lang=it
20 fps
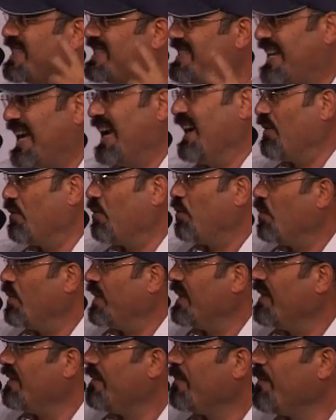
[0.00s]
di
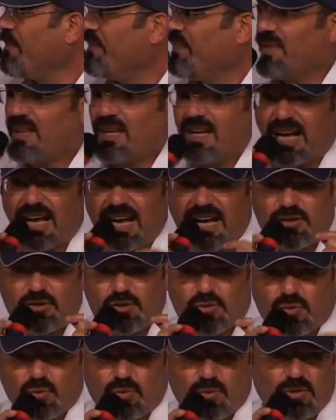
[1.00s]
sangue. Al
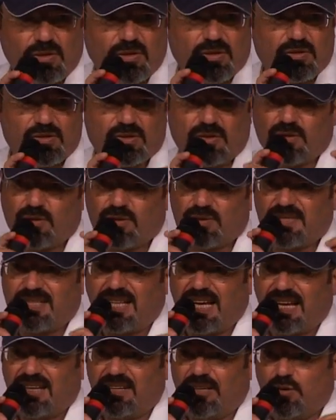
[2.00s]
sud sono
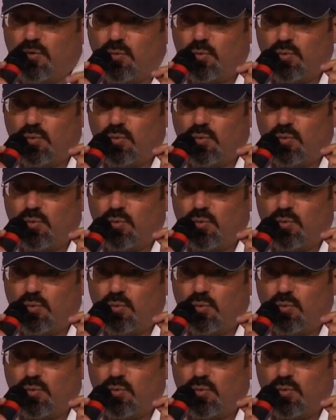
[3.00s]
stati